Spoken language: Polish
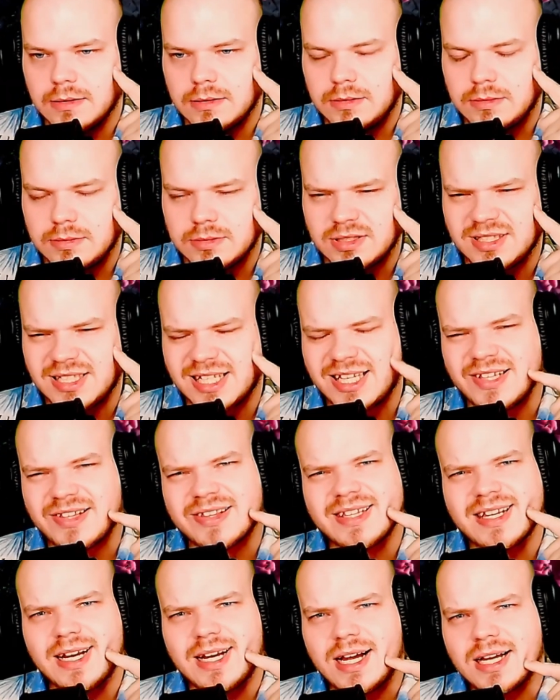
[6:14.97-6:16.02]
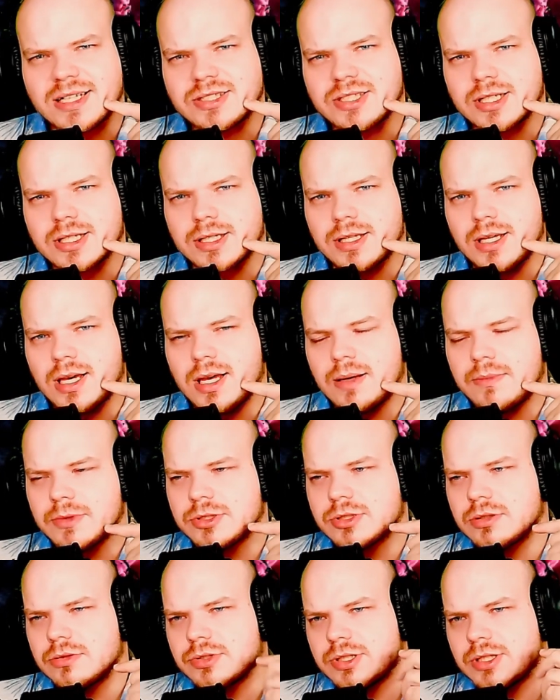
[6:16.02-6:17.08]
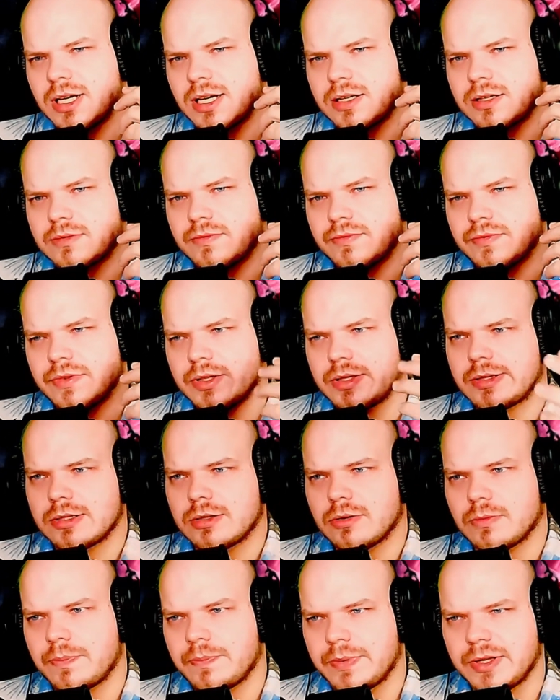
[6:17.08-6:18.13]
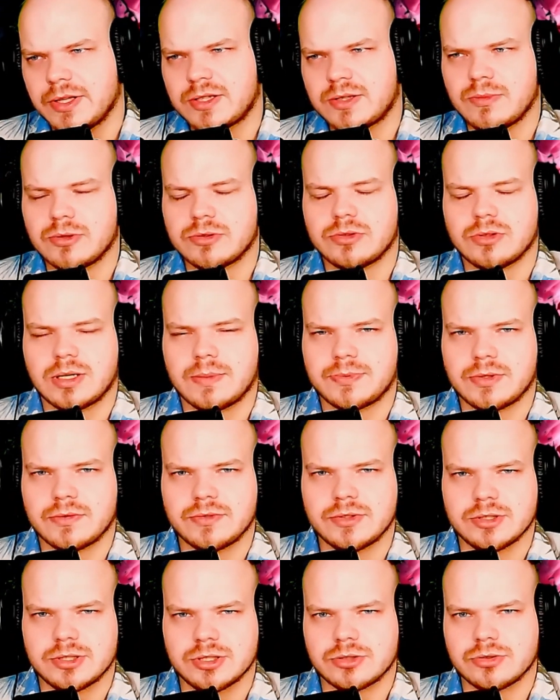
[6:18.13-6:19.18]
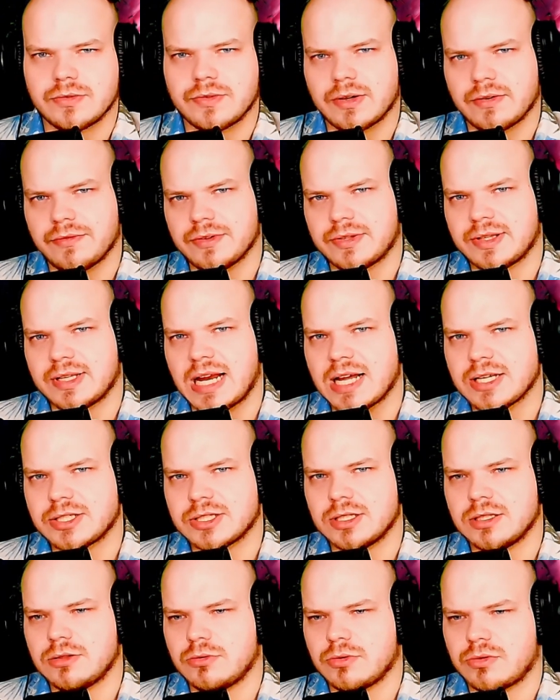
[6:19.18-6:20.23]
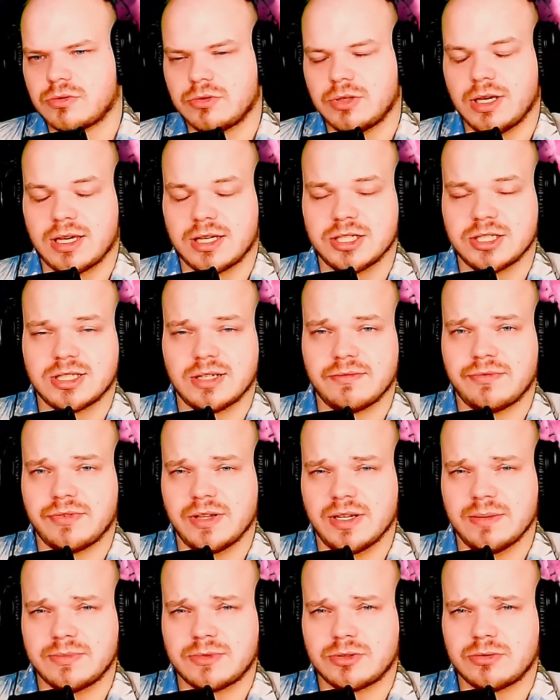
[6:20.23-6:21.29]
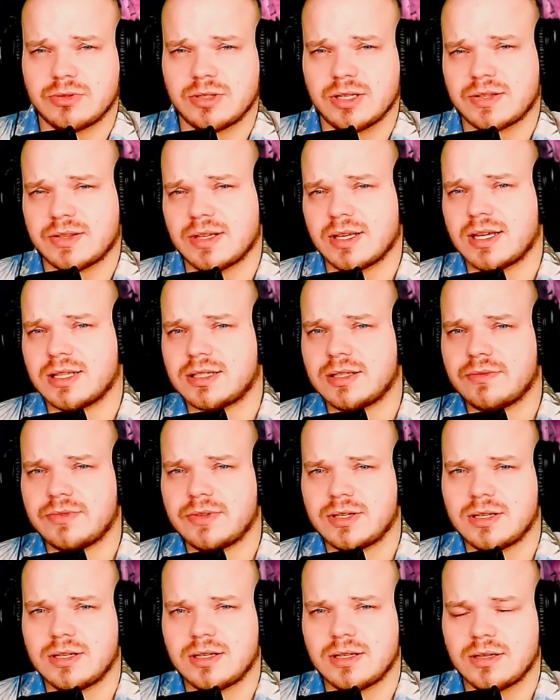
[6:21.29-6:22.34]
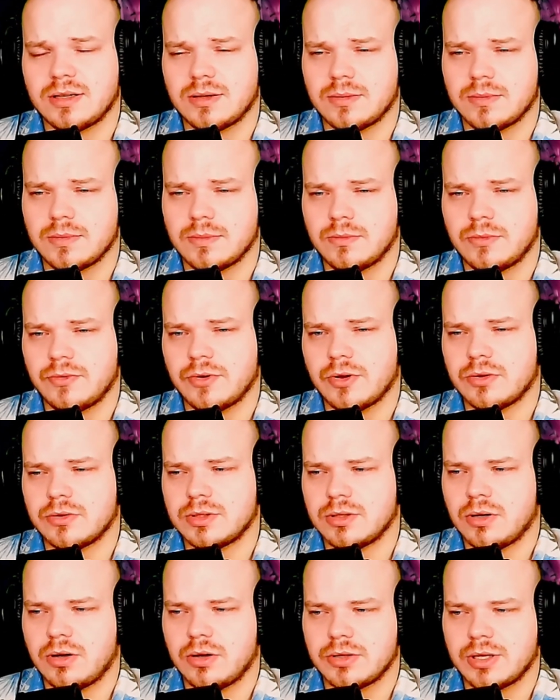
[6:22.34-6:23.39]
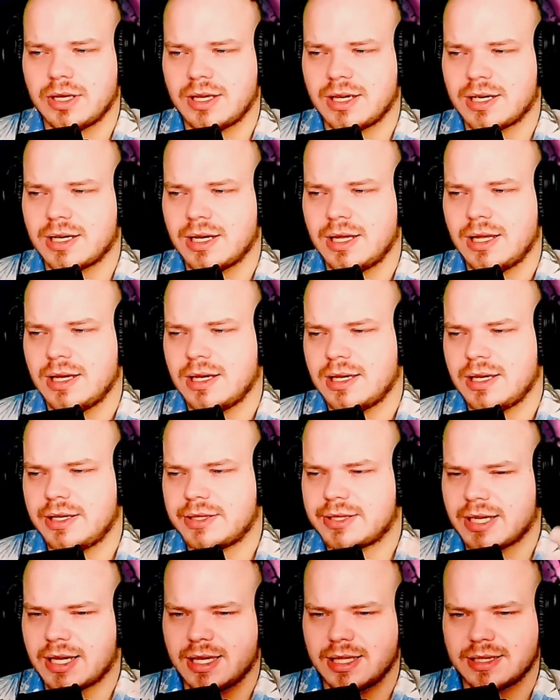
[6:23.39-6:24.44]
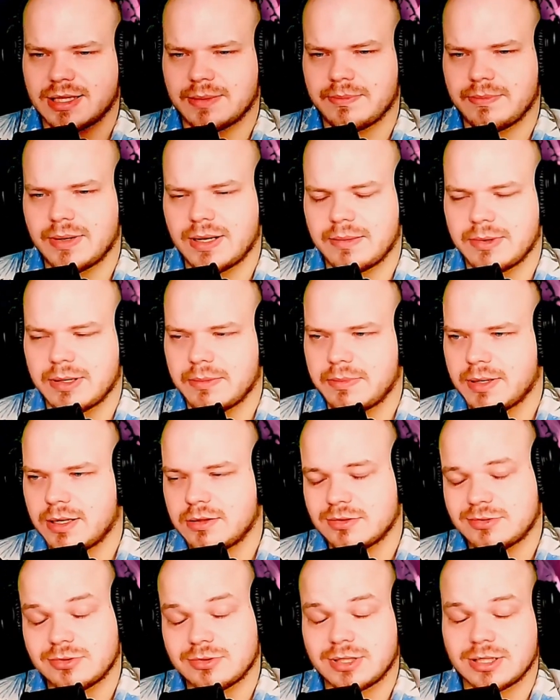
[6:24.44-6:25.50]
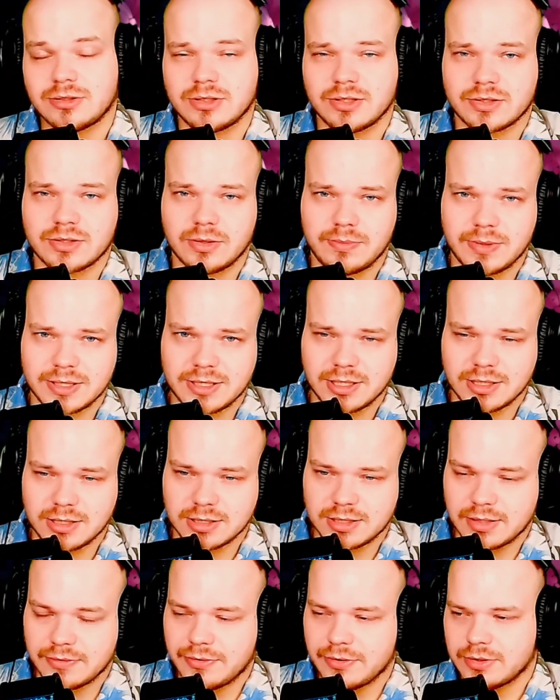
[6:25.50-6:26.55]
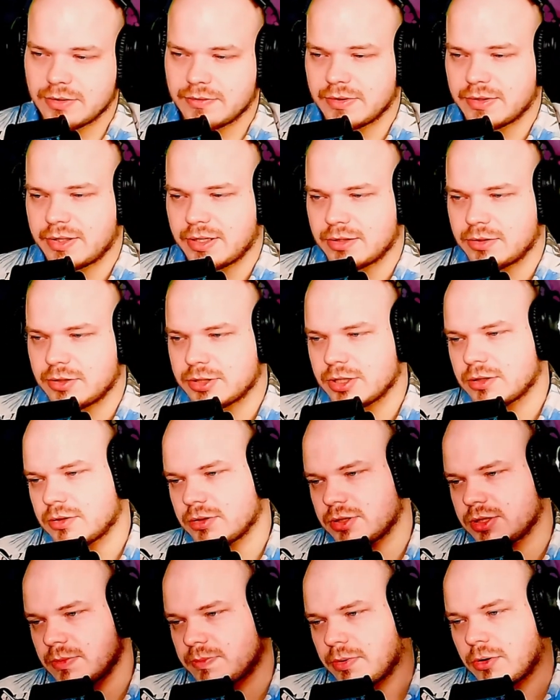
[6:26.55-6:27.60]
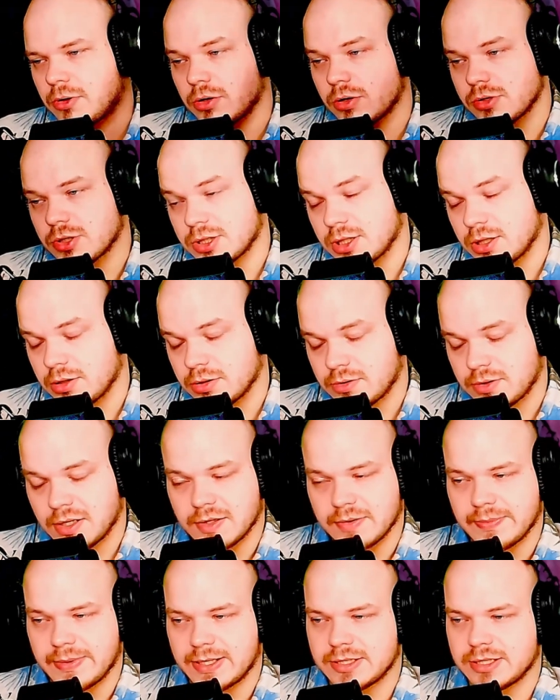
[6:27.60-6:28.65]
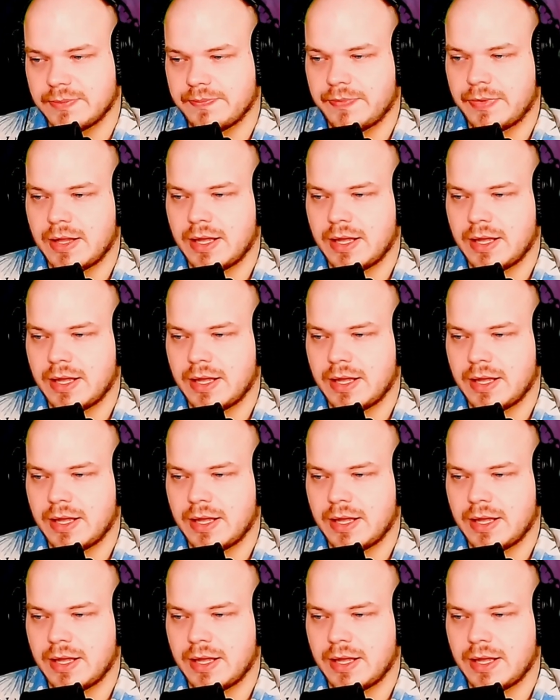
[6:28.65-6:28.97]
Był no, to taki straszak, nie? Myślę, że jak wyślą pismo, to raptownie się człowiek wystraszy, usunie jakiś tam film, który jest negatywnie mówiony o nich i takie tam bla bla bla. No tutaj to jest kompletnie nietrafione, więc Janoszek to się pogrąży tylko coraz bardziej.